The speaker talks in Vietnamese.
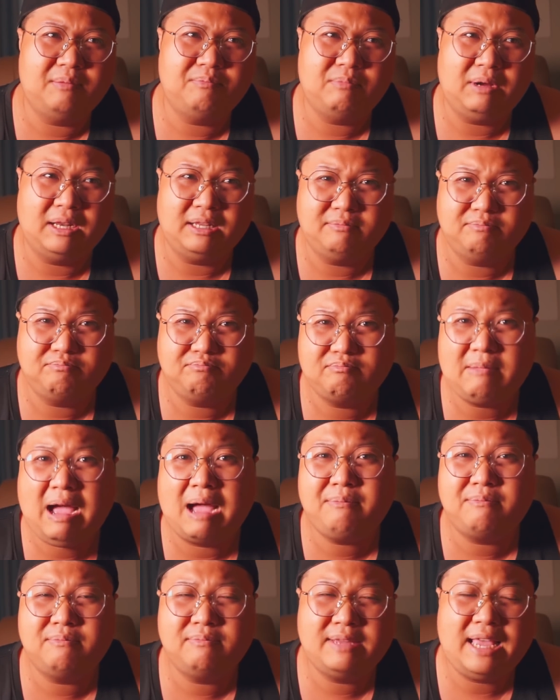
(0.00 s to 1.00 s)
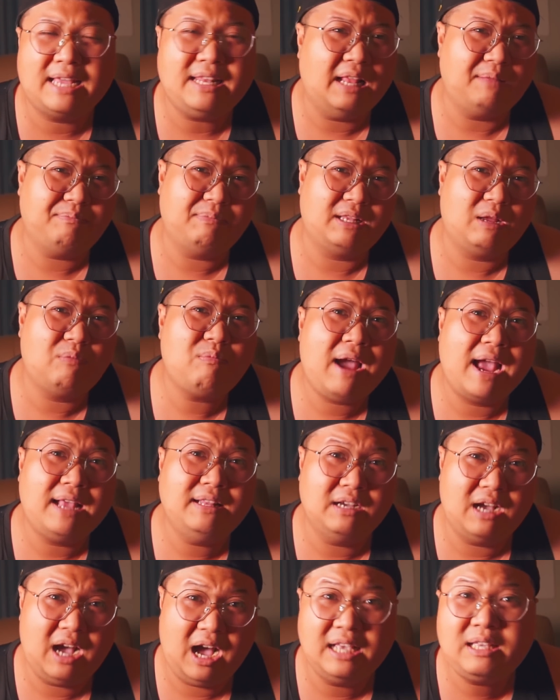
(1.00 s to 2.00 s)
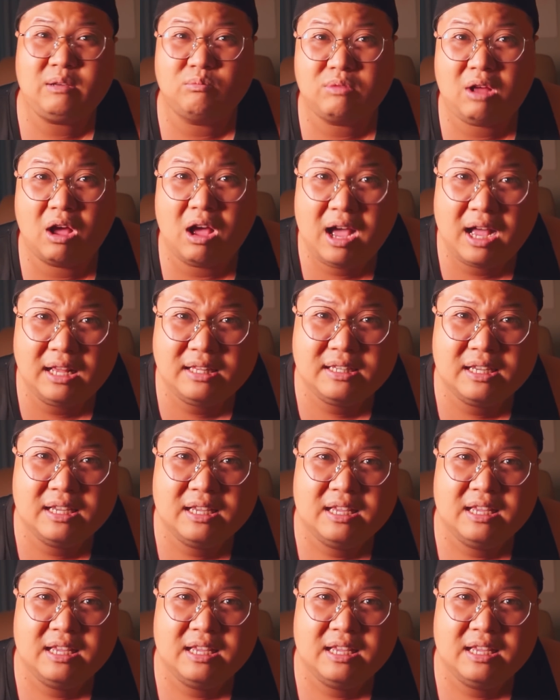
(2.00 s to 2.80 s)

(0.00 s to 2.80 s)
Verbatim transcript: mình ba gia đình mình không ai được ở trong đó hết